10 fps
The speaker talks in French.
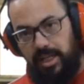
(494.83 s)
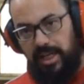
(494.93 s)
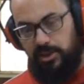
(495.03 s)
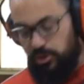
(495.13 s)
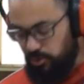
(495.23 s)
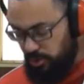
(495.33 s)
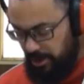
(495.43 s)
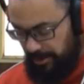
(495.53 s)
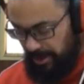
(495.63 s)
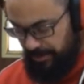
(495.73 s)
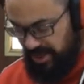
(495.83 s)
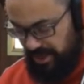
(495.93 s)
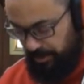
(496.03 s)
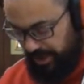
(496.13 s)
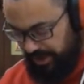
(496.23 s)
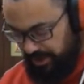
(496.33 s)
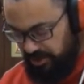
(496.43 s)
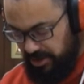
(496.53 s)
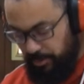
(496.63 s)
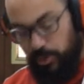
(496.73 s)
Attention quand même à bien les plaquer,
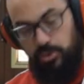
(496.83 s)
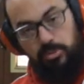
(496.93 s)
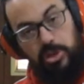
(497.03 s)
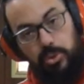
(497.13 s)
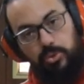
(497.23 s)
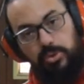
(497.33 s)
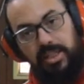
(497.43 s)
qu'il n'y en ait pas une au milieu du